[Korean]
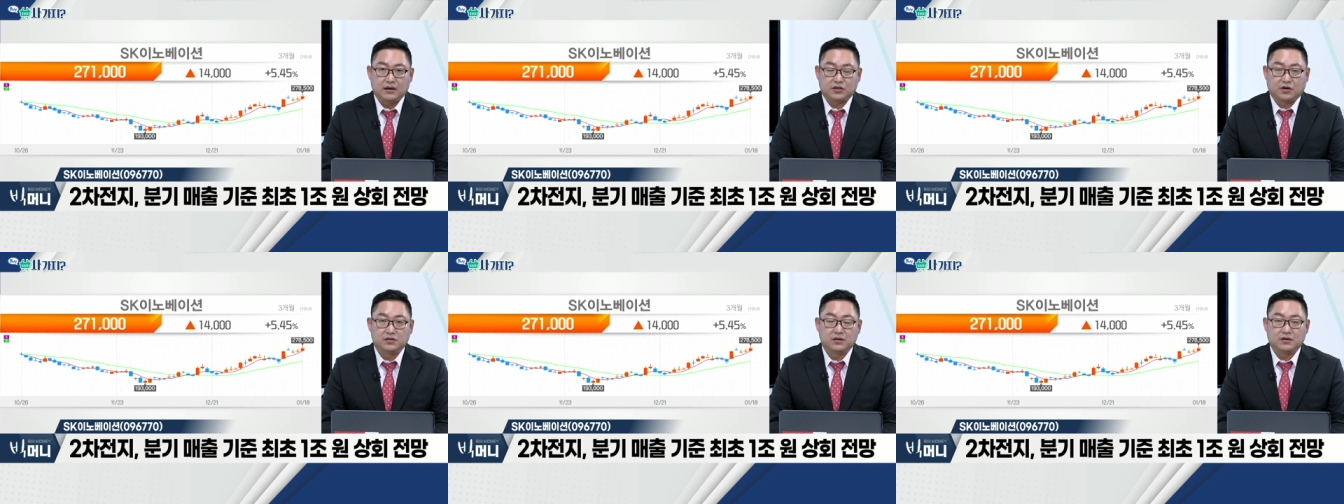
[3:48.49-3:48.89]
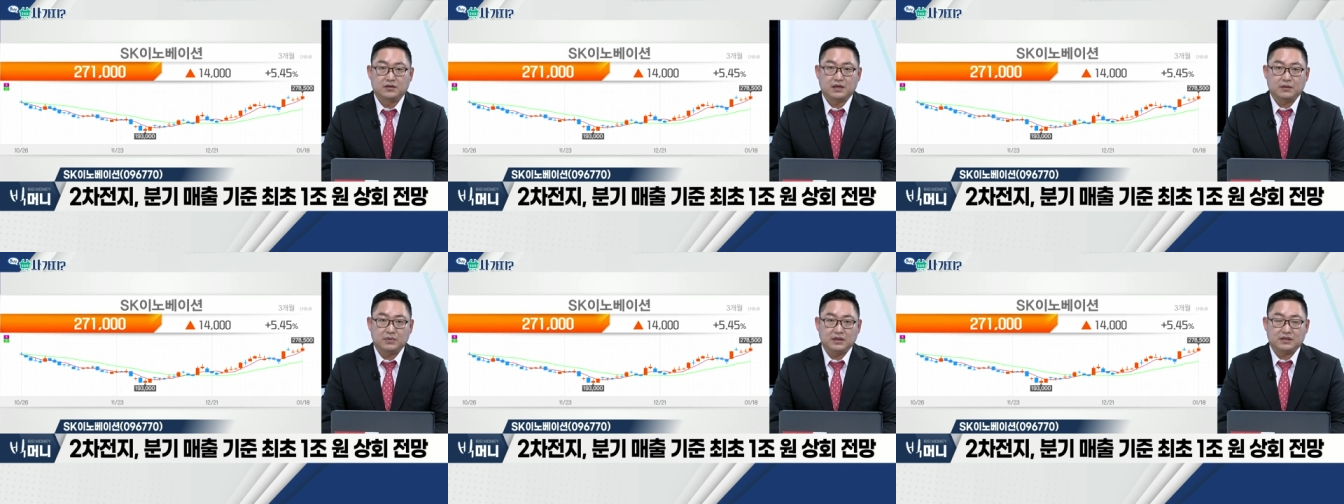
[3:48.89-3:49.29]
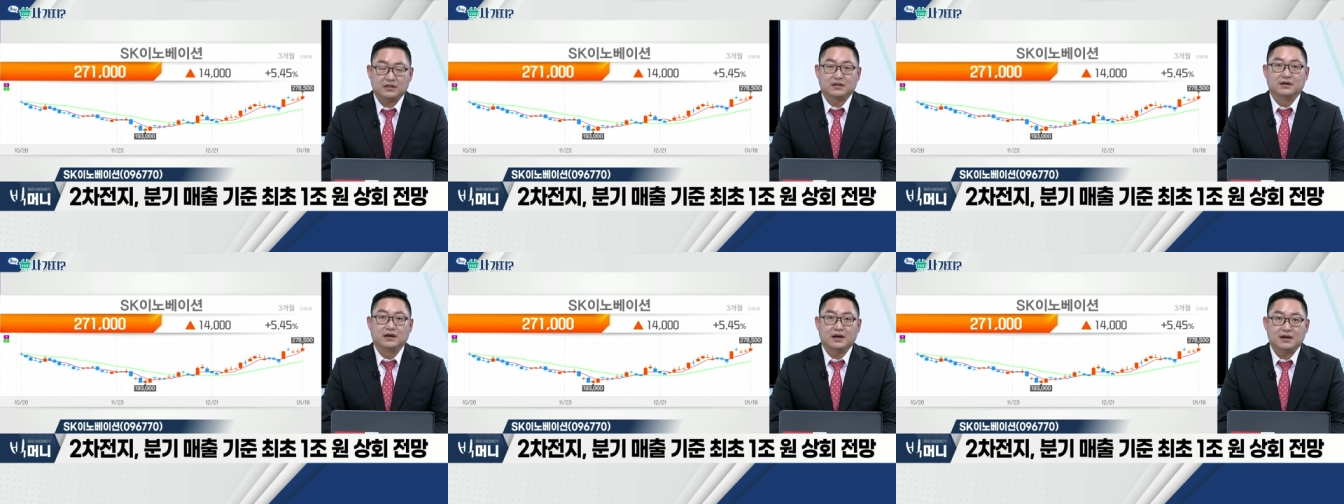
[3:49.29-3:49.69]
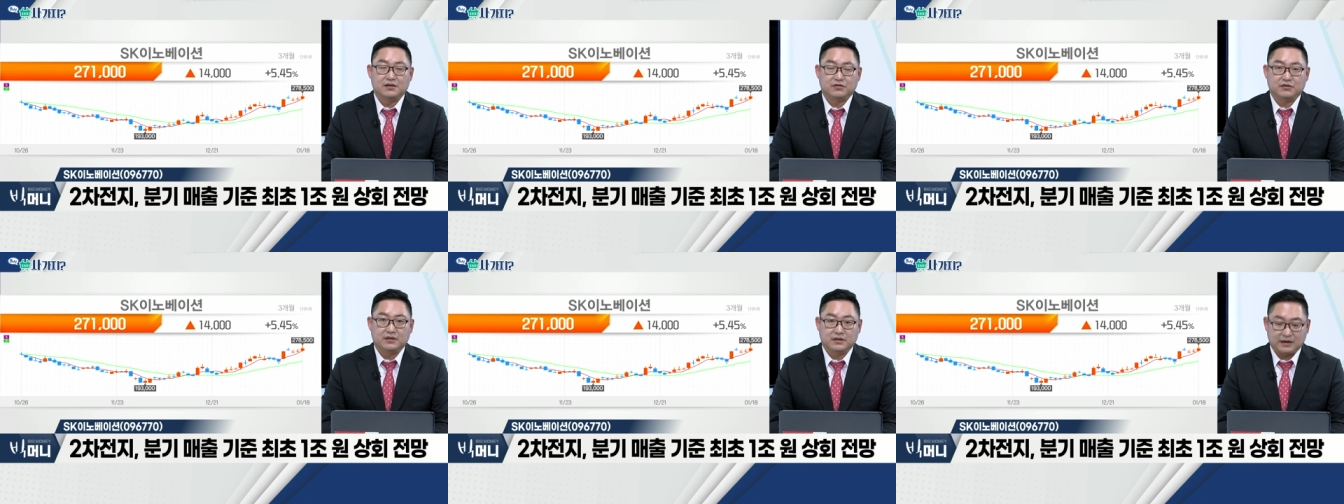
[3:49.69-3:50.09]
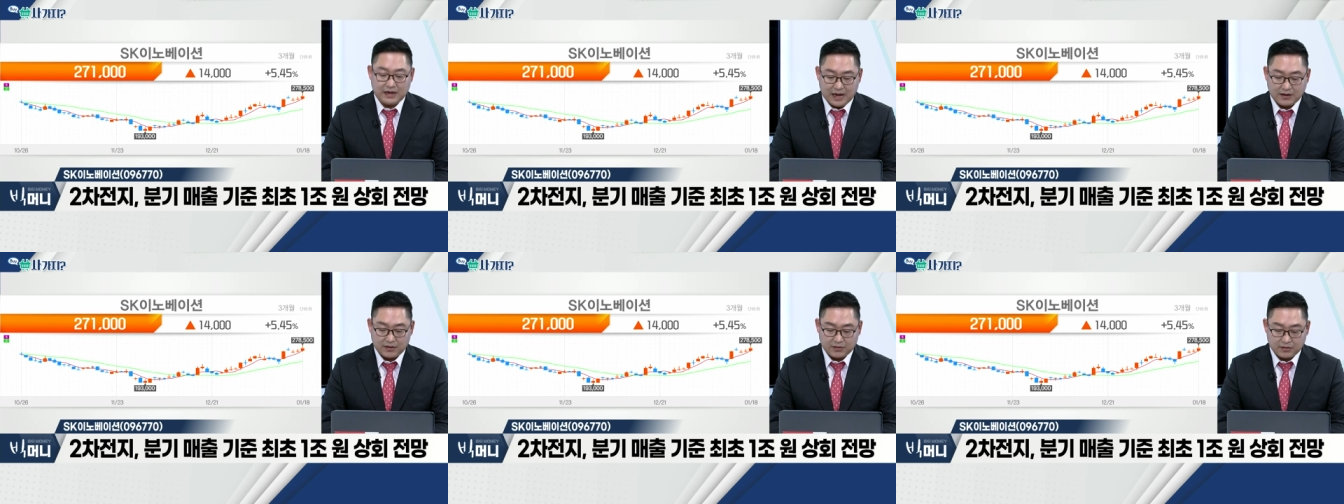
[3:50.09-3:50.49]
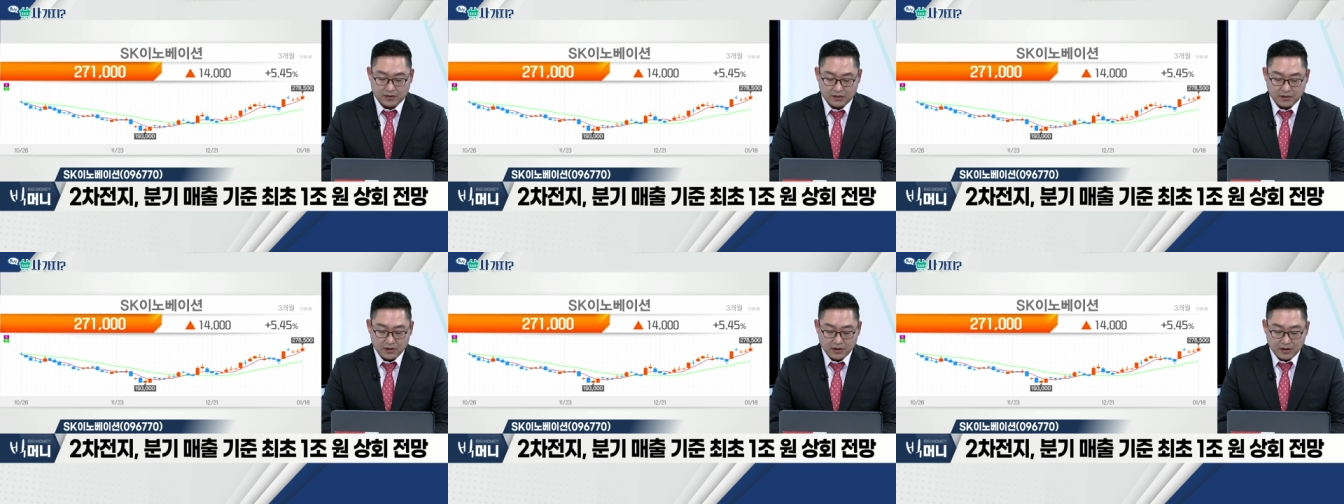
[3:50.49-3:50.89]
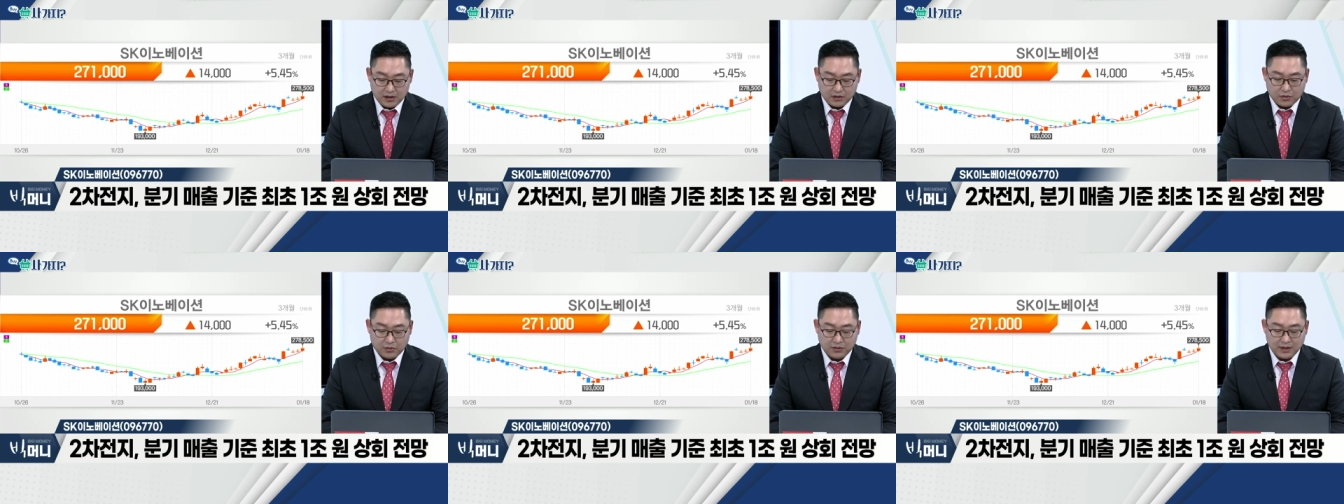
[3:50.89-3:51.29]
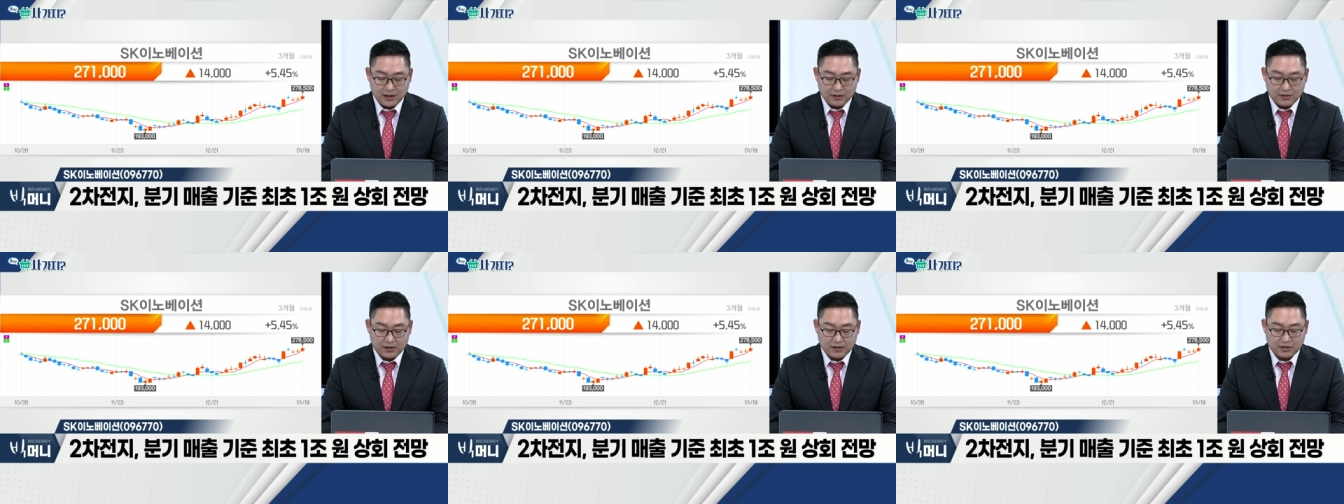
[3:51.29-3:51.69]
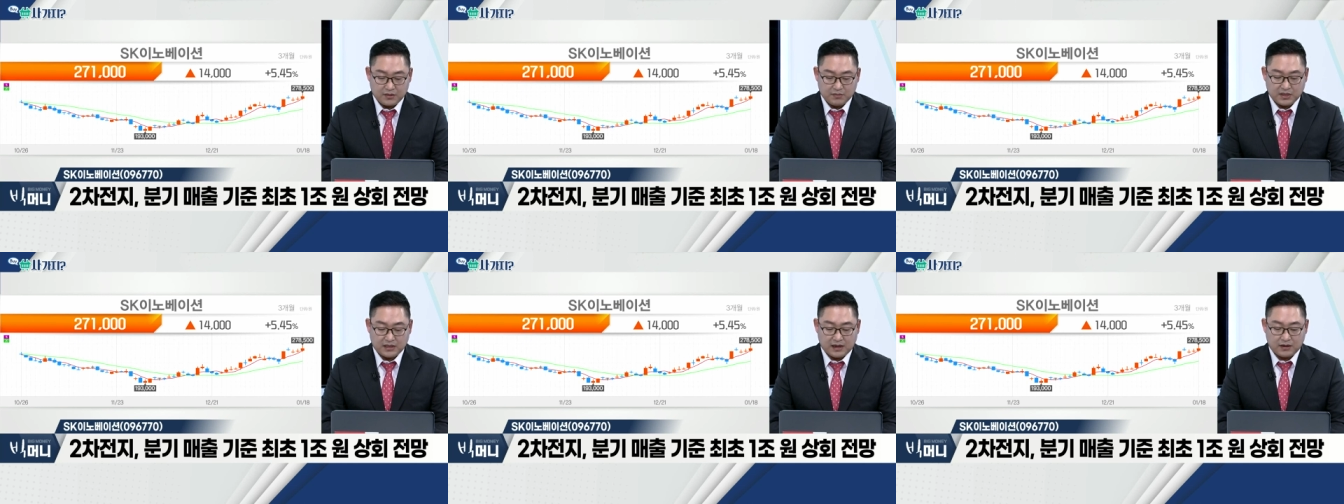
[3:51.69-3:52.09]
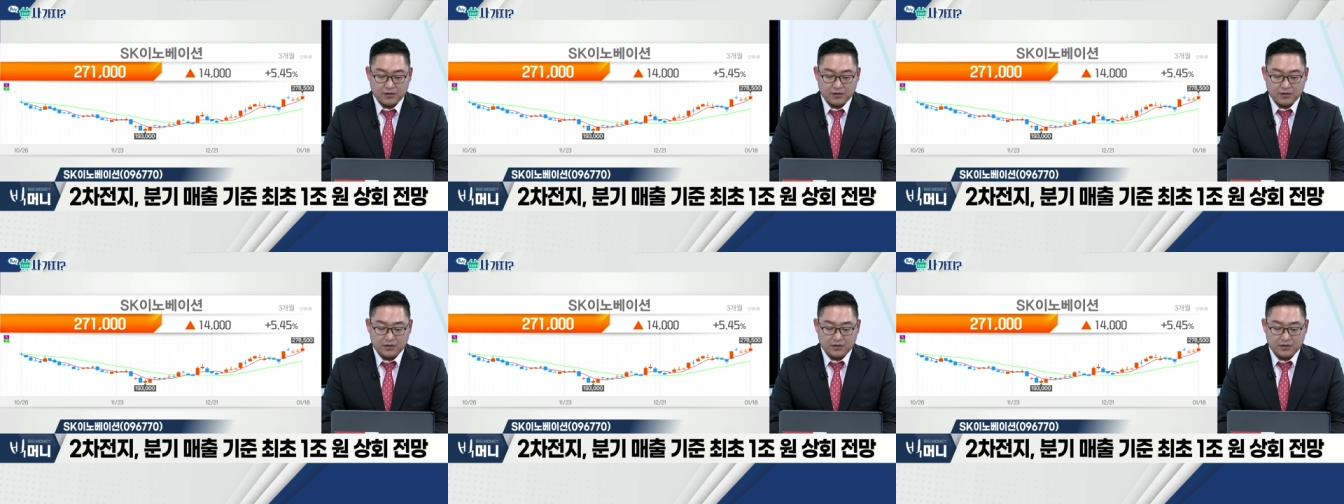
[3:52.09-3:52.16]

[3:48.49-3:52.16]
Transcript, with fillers: 전년 대비 증가할 수 있는 가능성 존재할 것 같습니다.